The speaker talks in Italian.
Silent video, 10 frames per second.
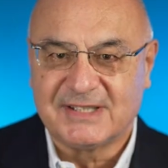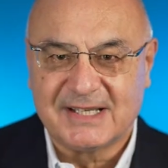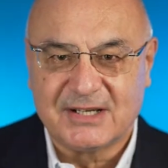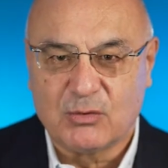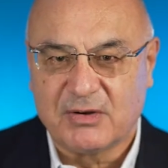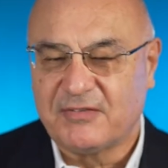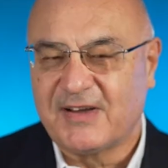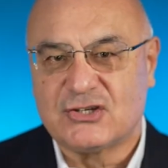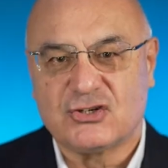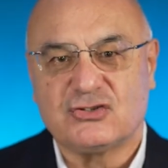vedere nuove
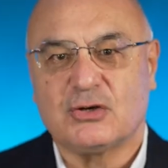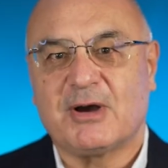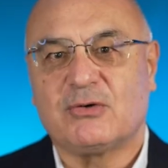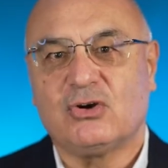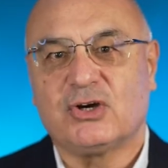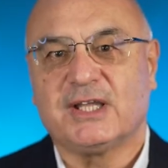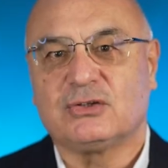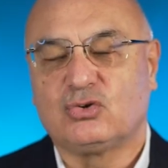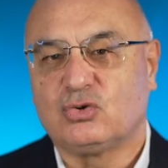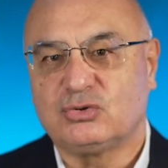facce, insomma quello
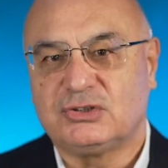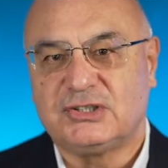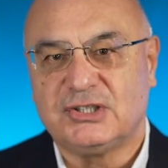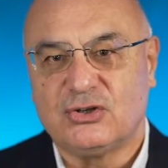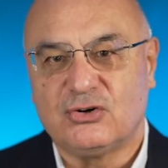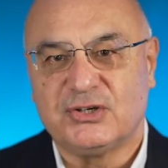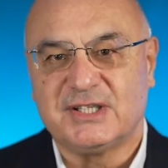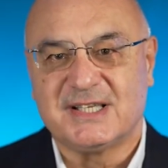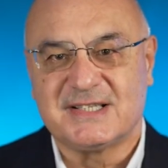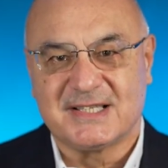che tutti
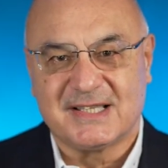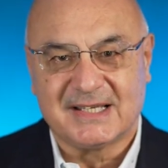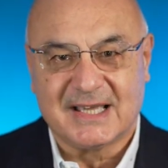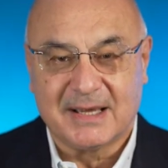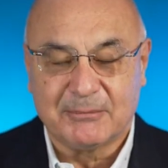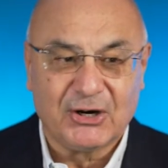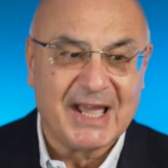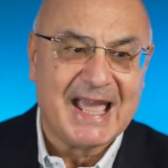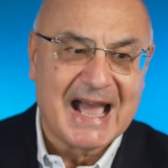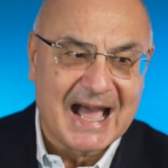noi desideriamo.
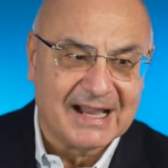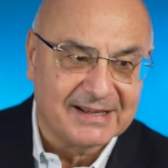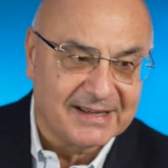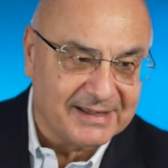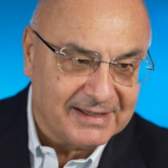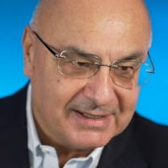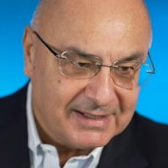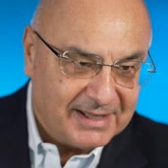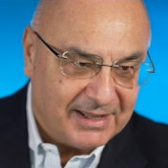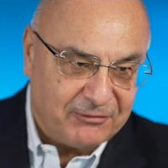È anche,
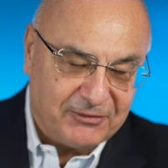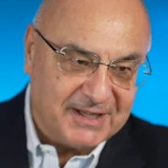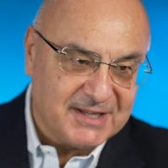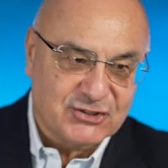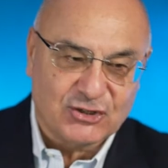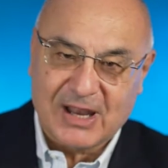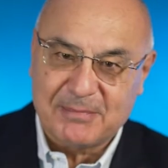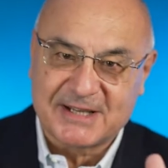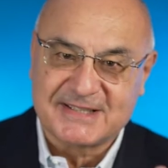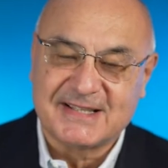e finisco la
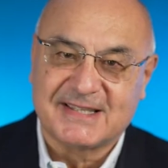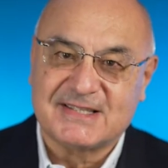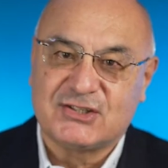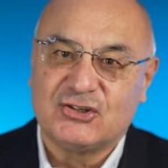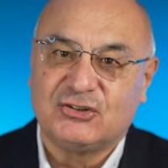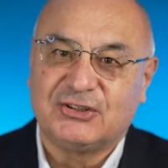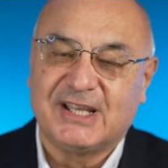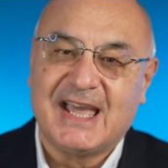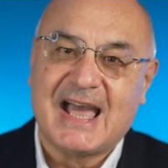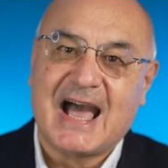
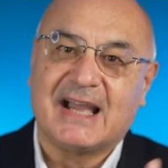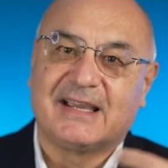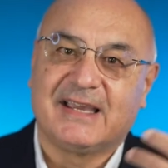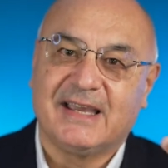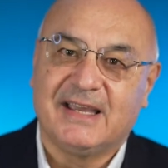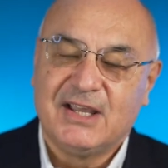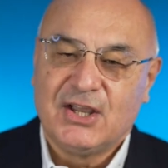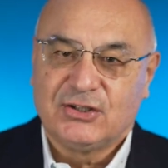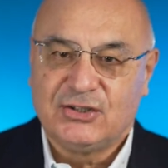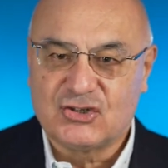presentazione, è anche,
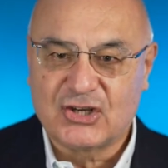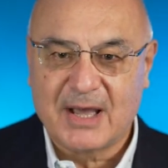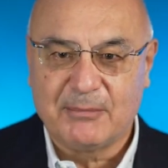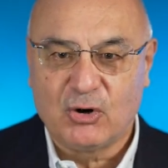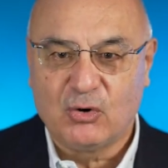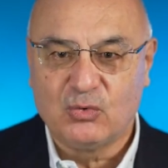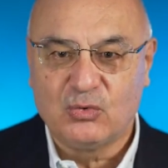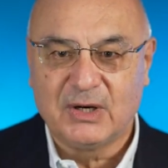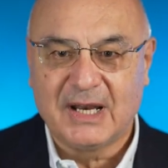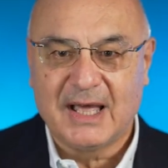diciamo,
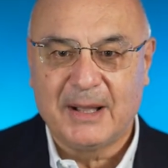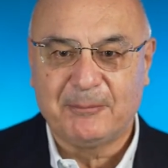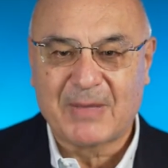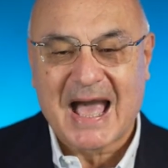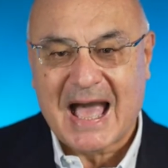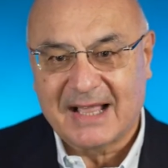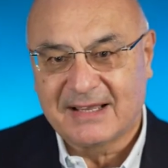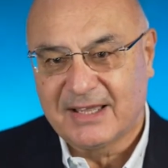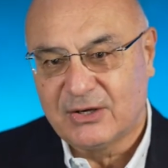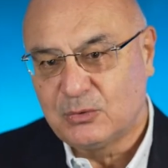un,
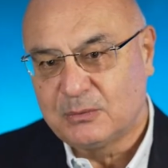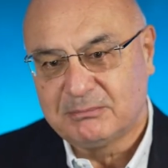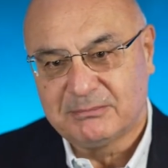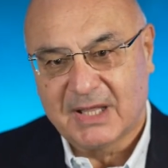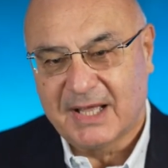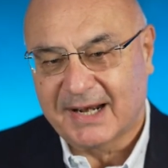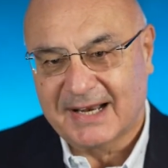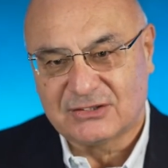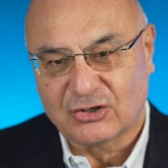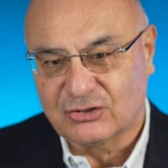anche un
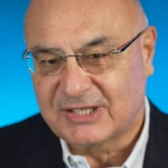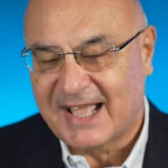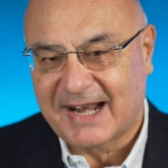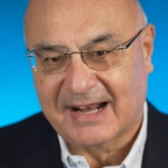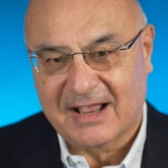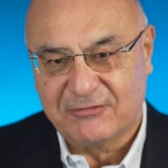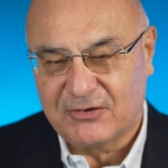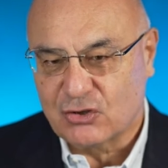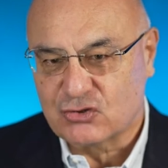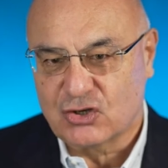retroterra
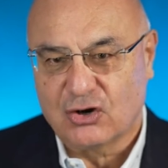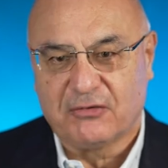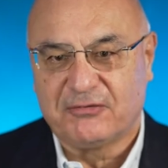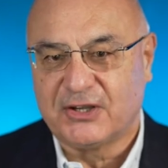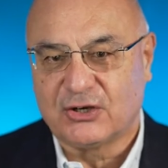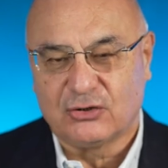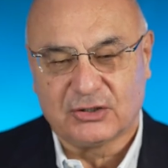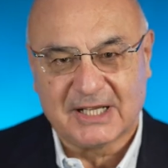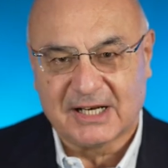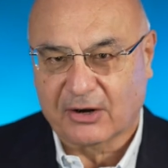filosofico
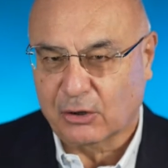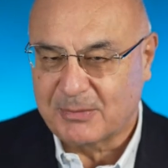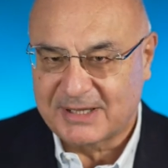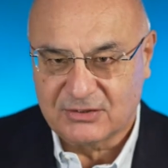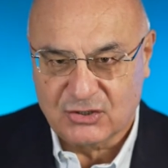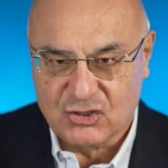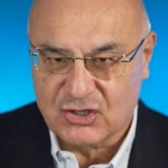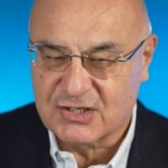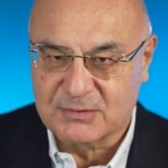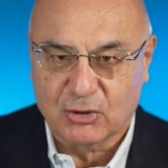nel
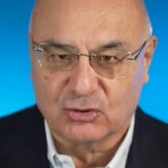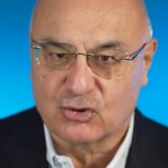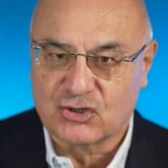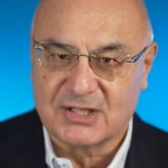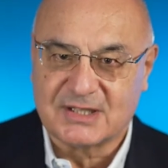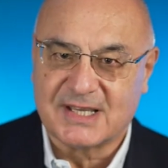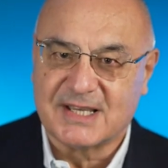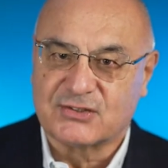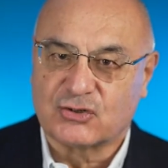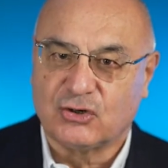romanticismo
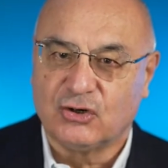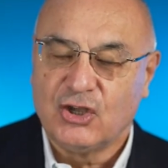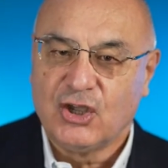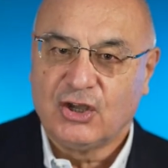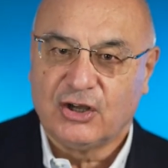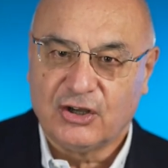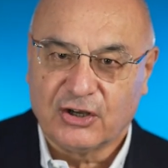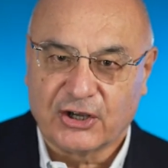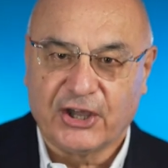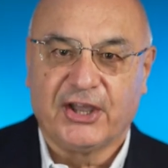ottocentesco,
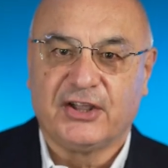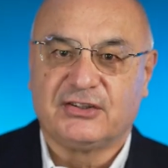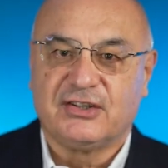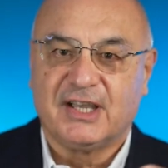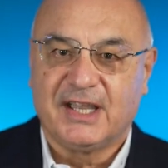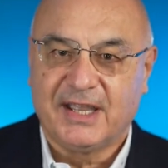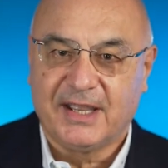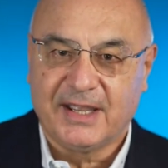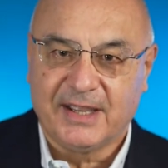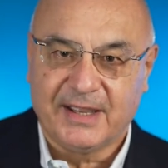uh, Goethe,
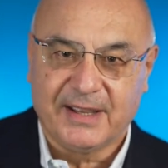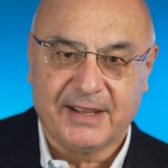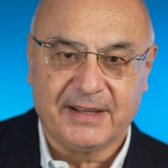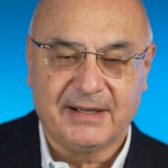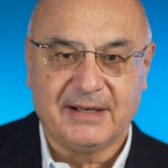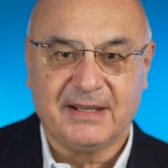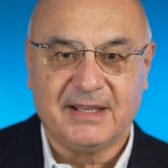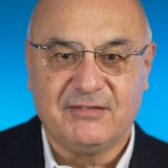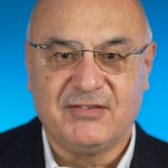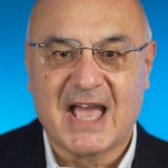
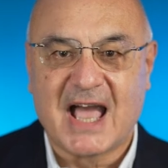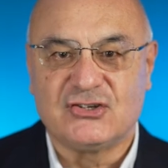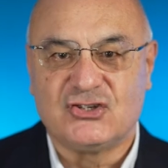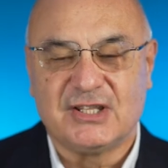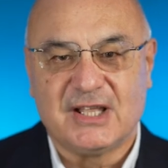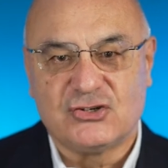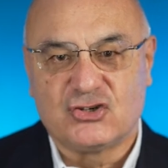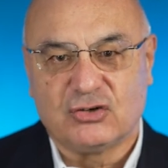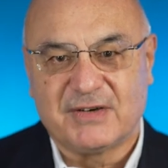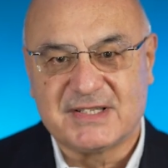i, i viaggi del
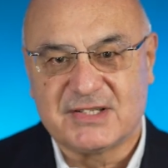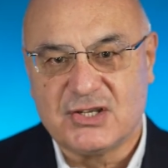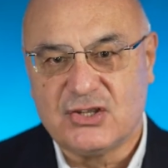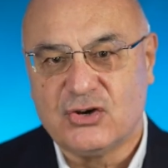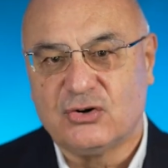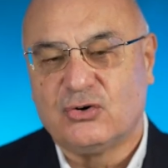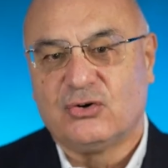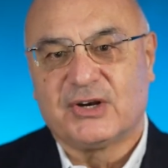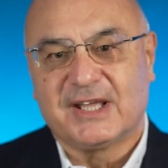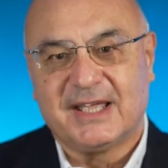giovane
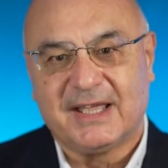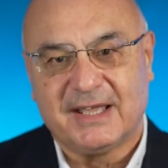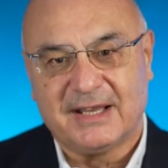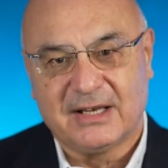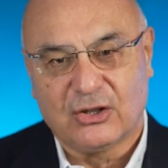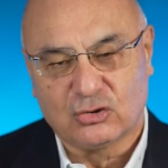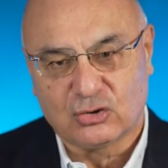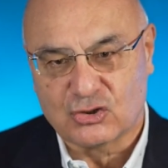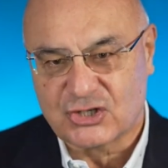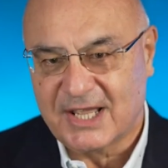signore,
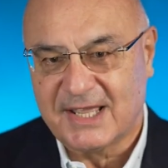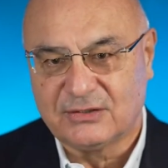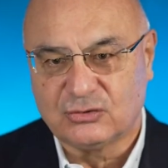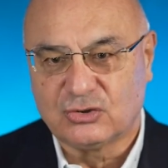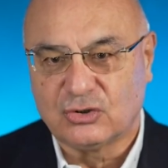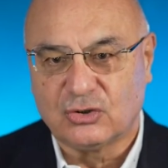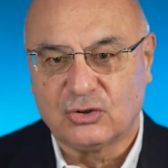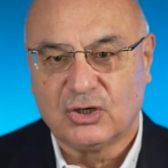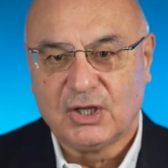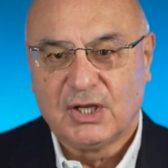
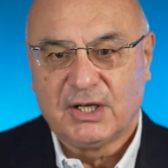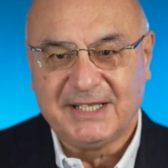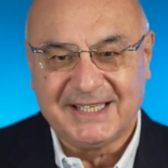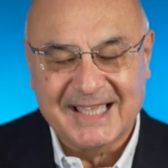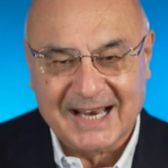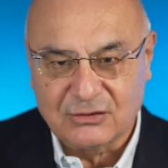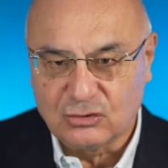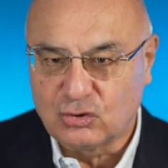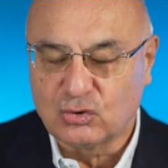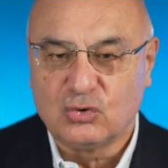l'Ottocento, i
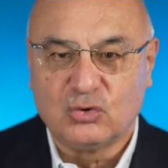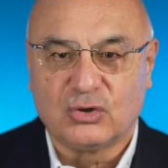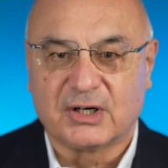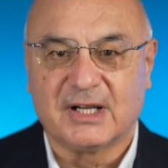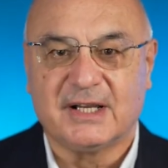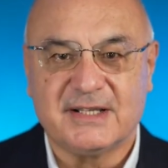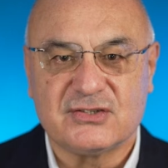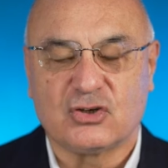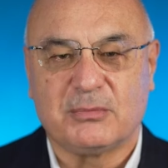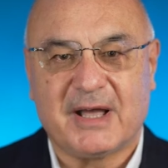Grand Tour,
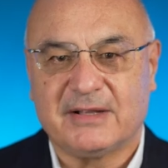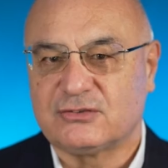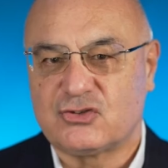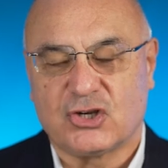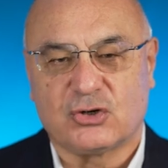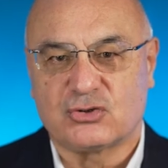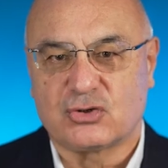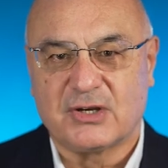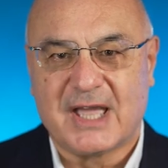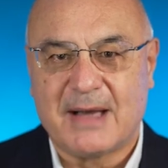insomma ci ci
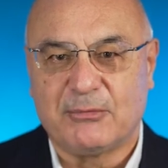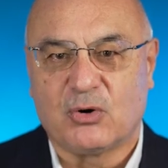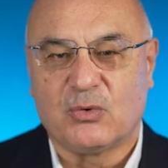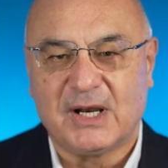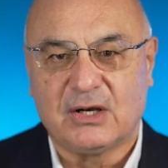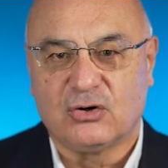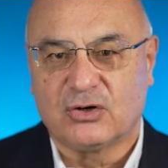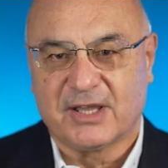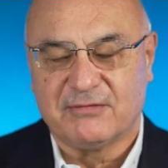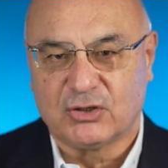costruiamo quello
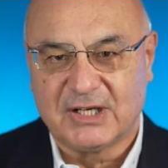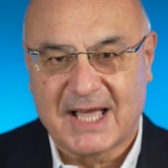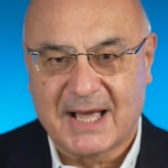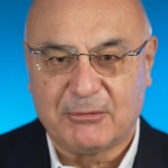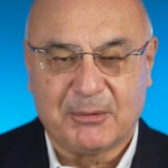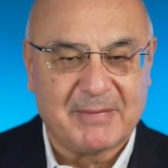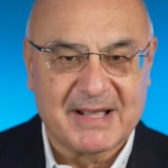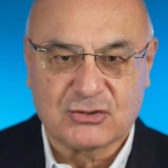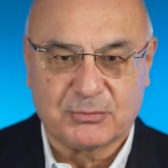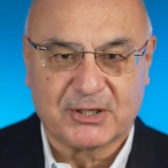che vogliamo,
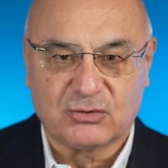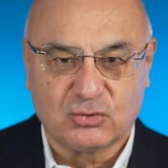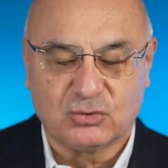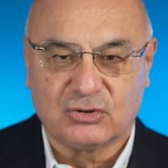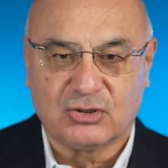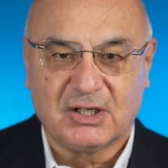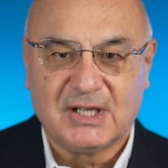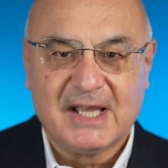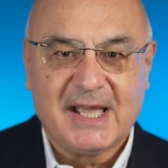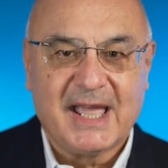ma soprattutto
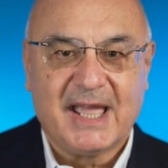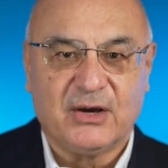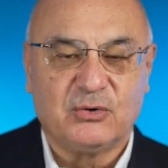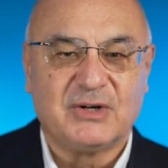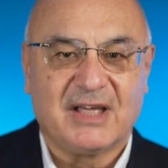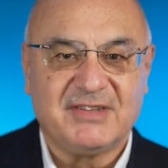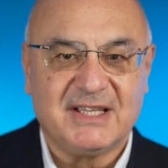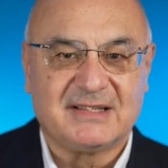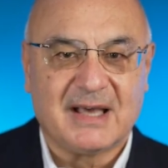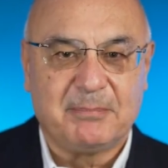è una
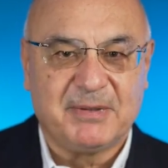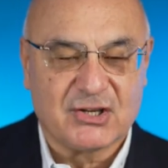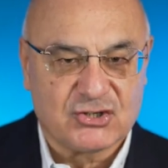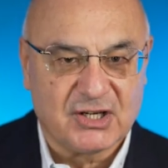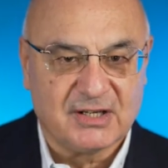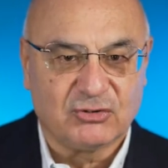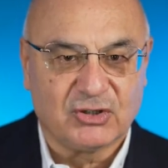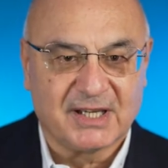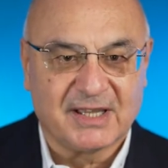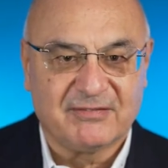vita
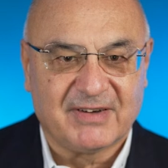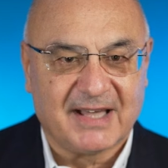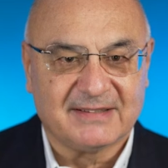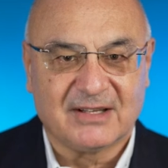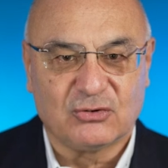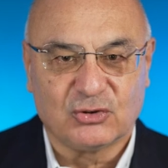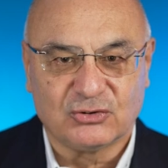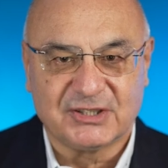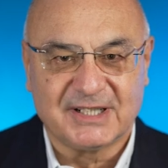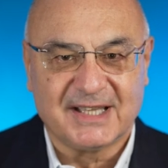piacevole che va da un
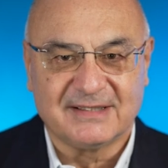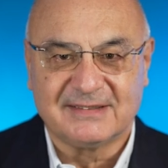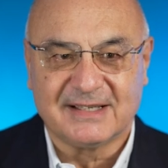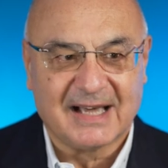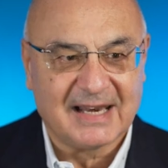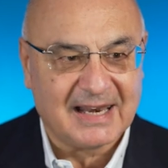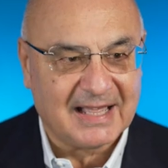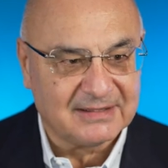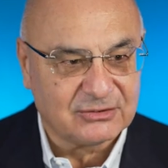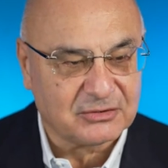continente
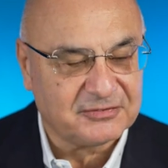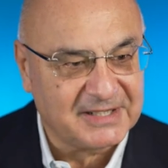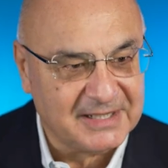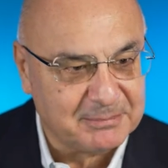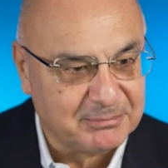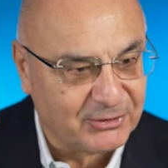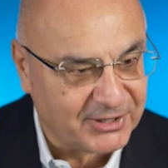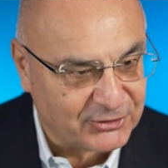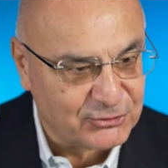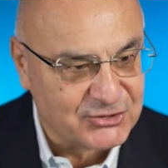all'altro. Filippo,
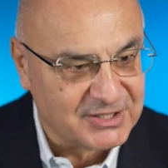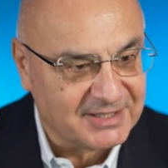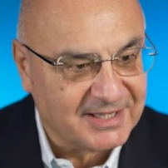è così,